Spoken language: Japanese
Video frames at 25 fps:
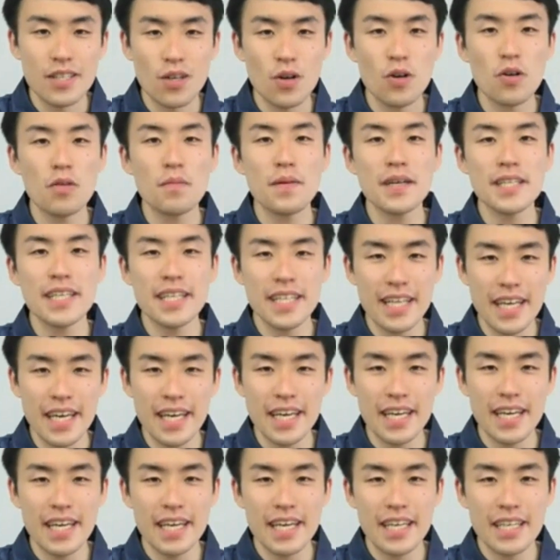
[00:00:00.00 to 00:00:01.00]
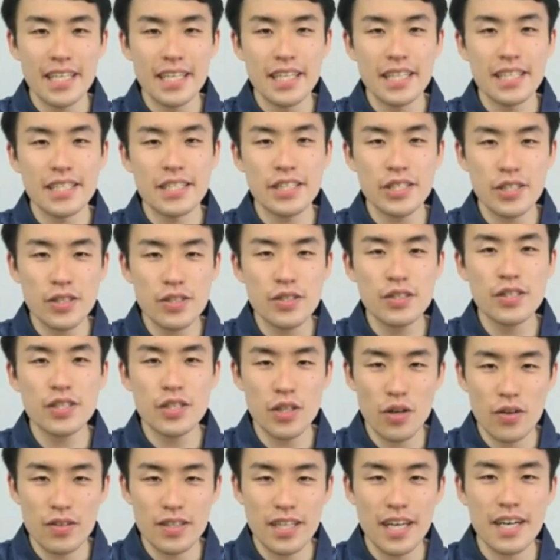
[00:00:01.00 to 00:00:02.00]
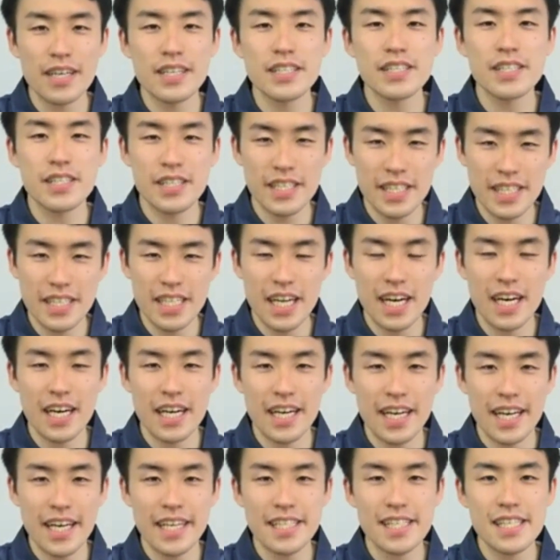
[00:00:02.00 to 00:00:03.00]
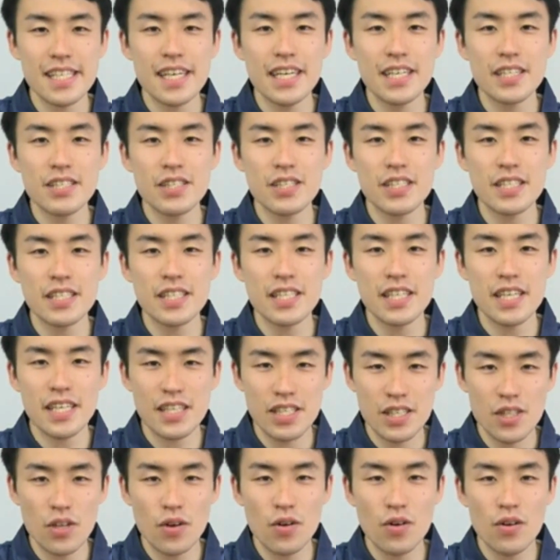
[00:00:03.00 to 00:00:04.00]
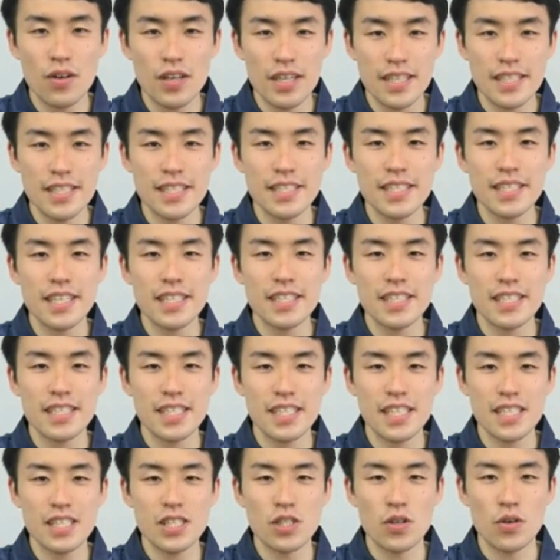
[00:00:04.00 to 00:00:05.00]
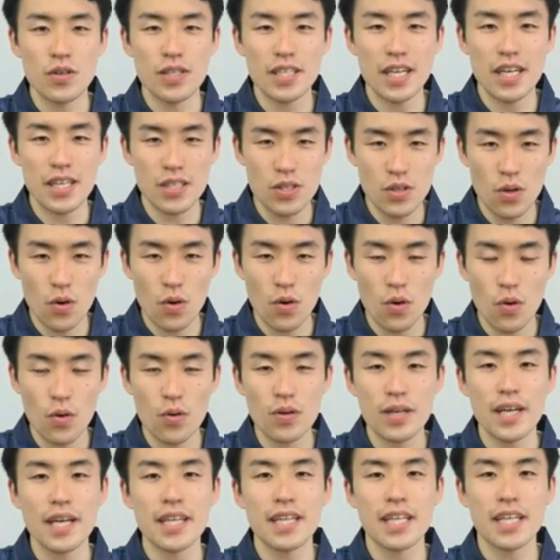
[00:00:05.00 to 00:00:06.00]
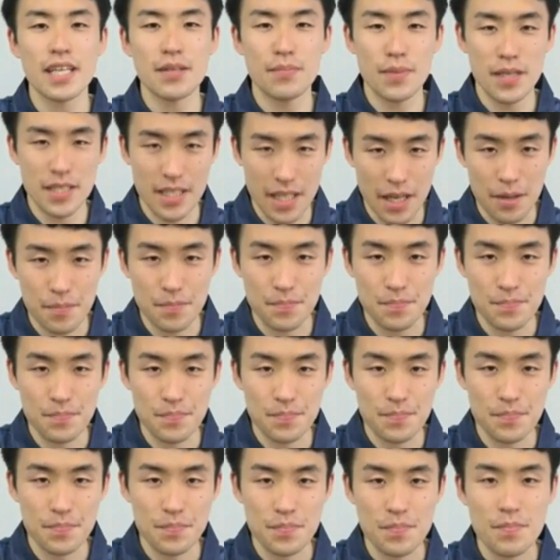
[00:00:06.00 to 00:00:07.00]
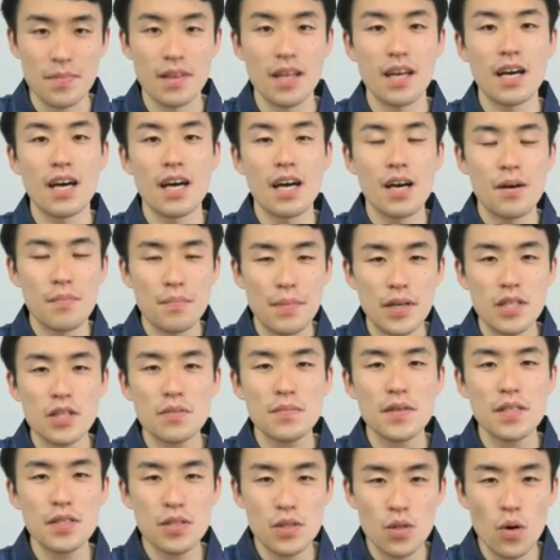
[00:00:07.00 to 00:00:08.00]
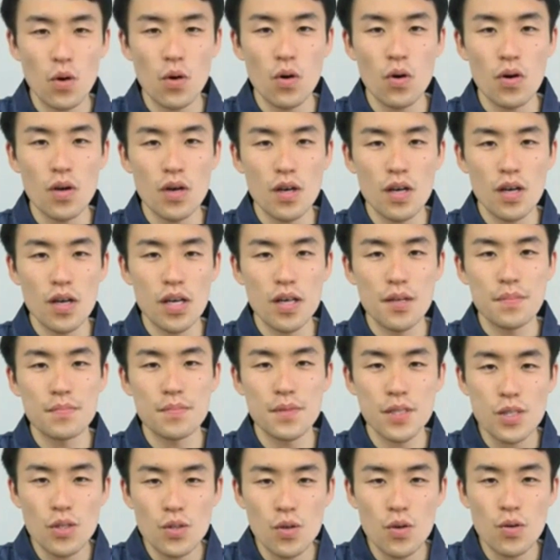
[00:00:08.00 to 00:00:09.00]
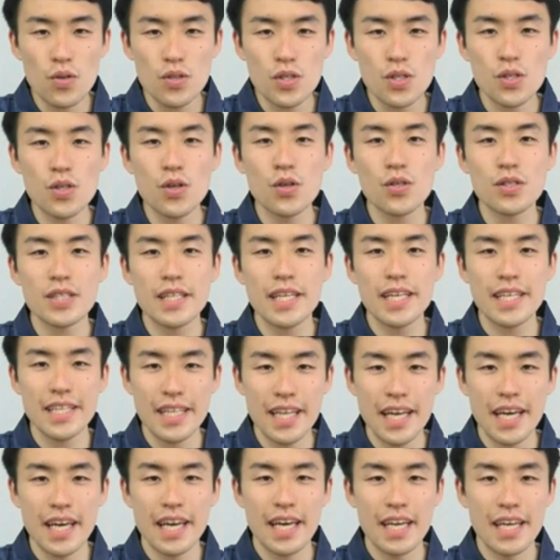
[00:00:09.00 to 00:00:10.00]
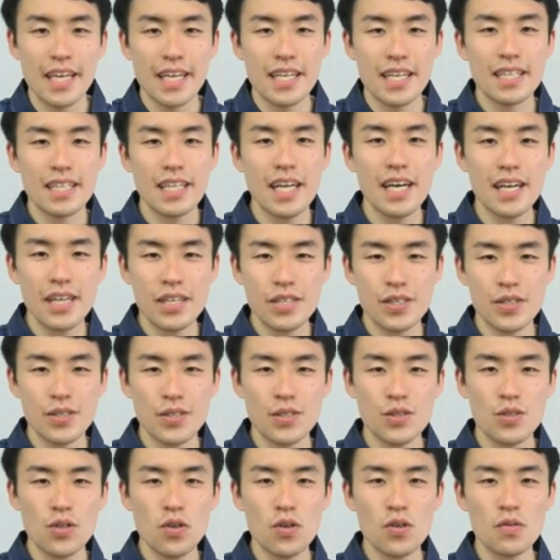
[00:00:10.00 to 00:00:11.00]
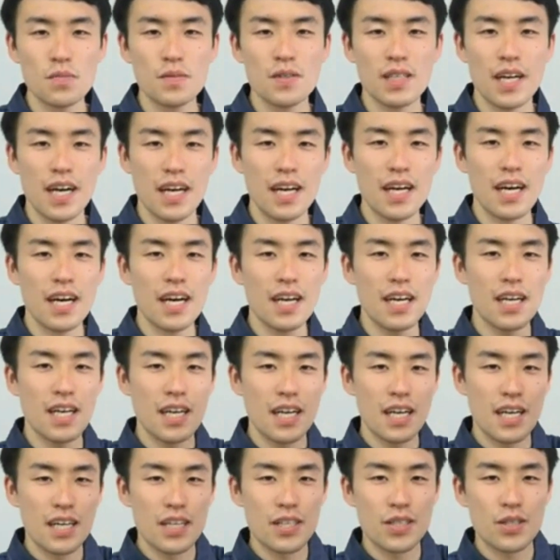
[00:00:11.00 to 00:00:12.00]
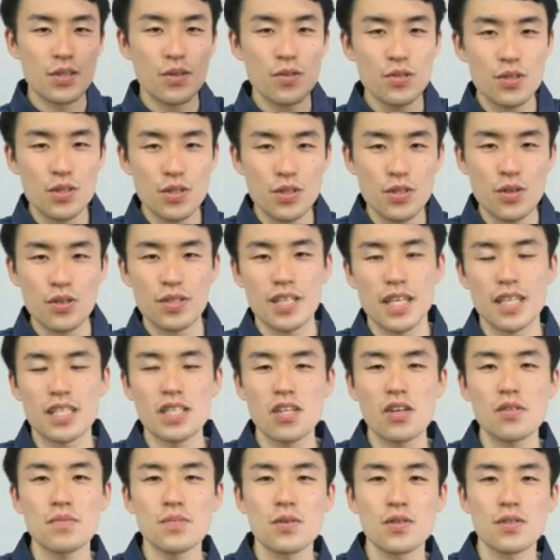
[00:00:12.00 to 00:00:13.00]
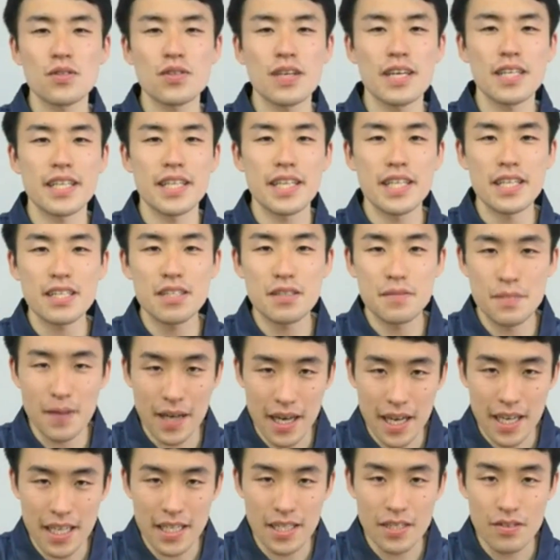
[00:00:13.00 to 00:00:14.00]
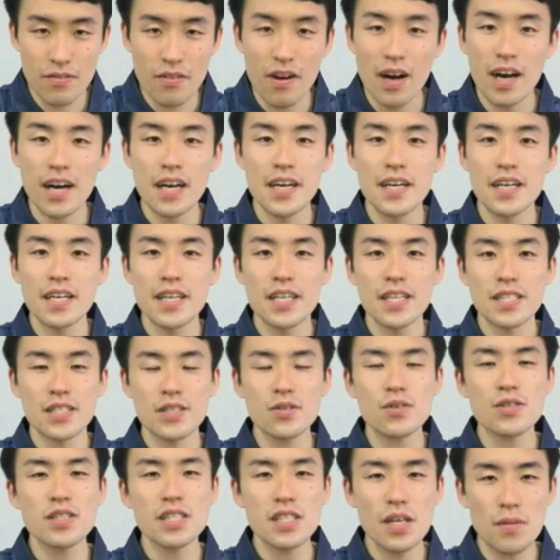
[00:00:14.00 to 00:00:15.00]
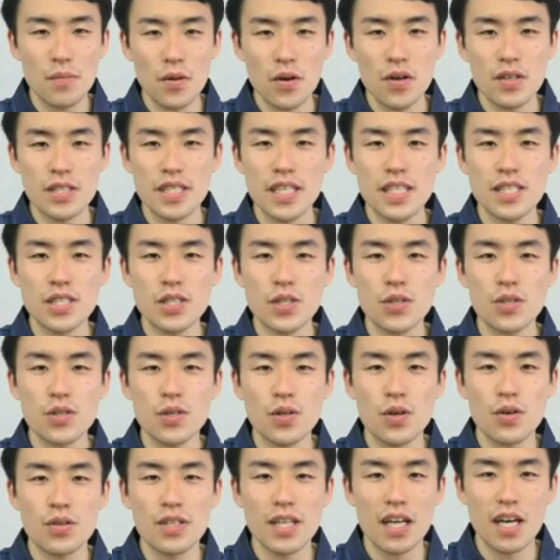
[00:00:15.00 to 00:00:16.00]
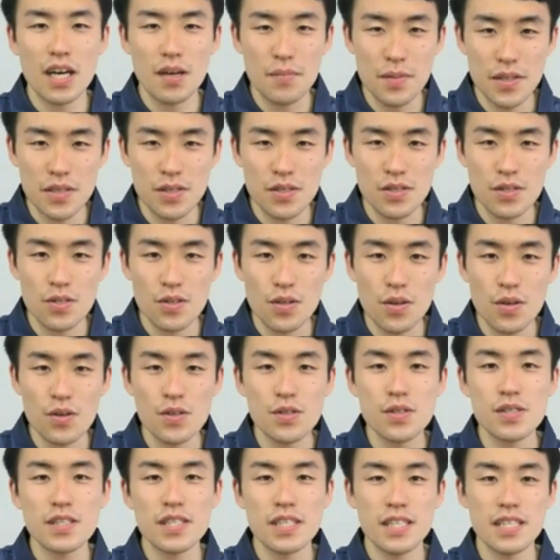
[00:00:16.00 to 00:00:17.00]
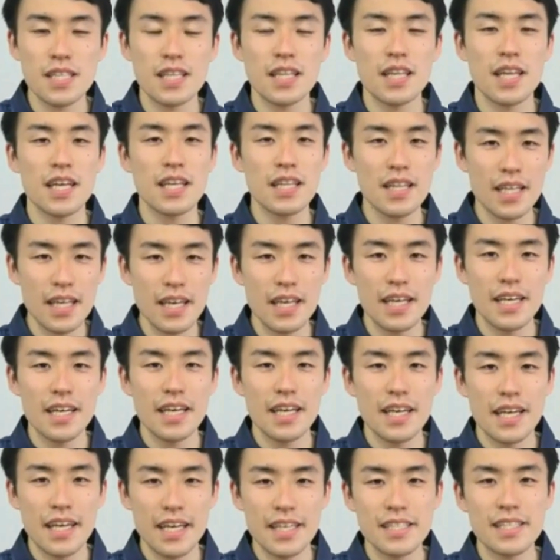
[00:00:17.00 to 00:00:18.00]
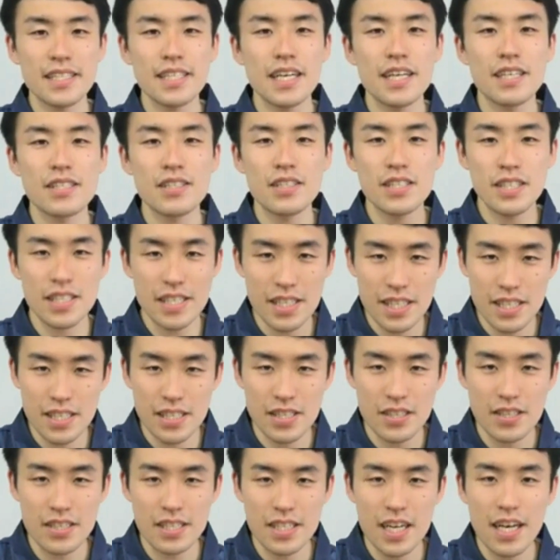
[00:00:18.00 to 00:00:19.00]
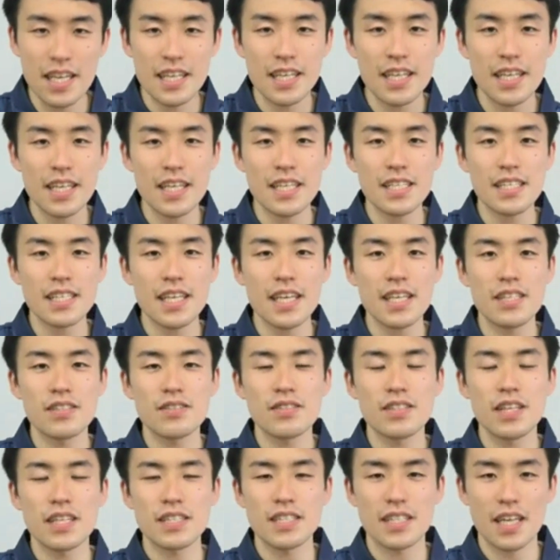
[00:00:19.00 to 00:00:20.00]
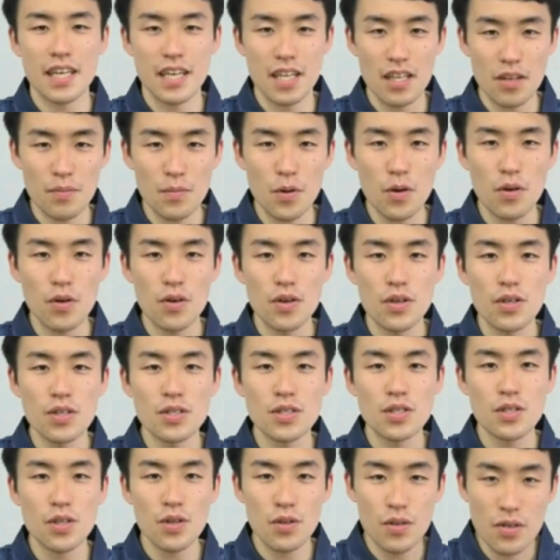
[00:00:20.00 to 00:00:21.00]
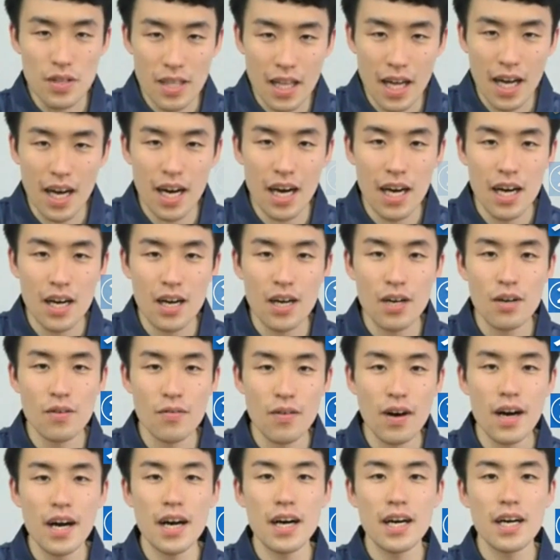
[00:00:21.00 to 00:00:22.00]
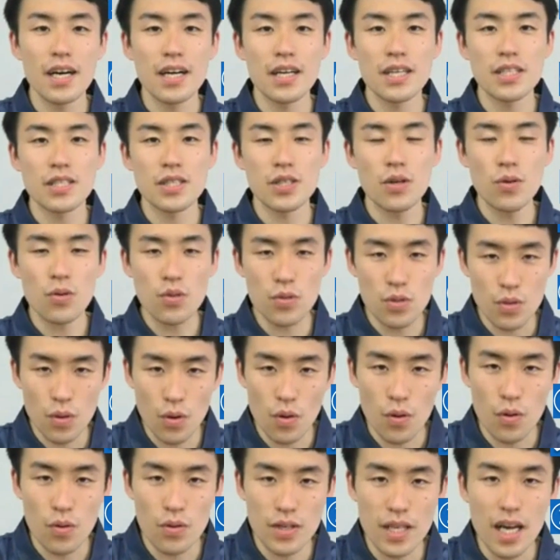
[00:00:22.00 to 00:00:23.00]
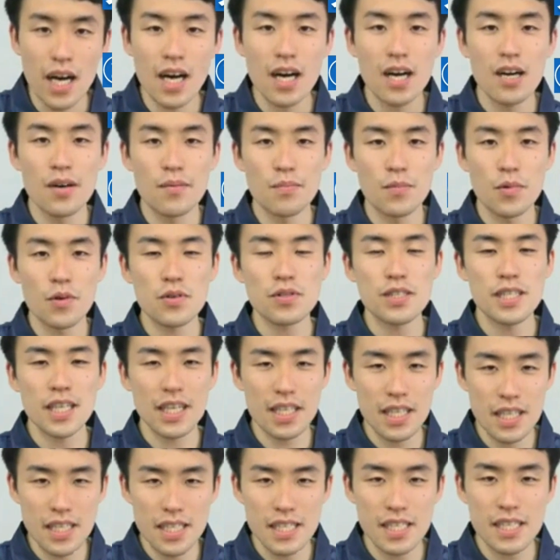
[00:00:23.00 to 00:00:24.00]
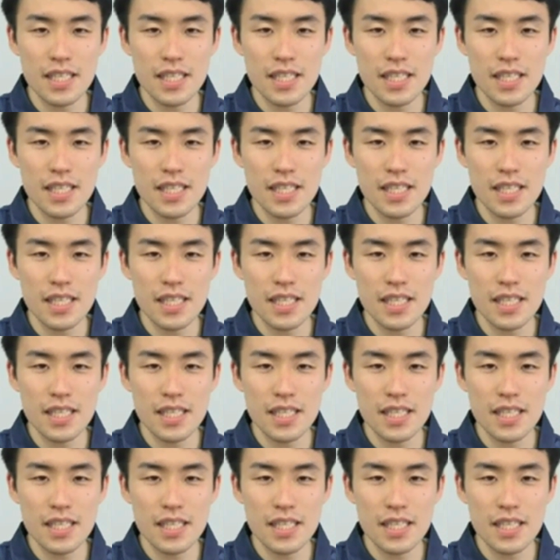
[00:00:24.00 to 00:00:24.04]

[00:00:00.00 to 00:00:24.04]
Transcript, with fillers: ここまででに種類のタンククリーナー エスアール シリーズと イーエス シリーズの比較を行ってきました。まとめると、水を使用していてタンク上部からノズルを差し込むことができる場合は、少しでも洗浄力を高めるという点で エスアール シリーズが適しているんですけれども、その他は用途や目的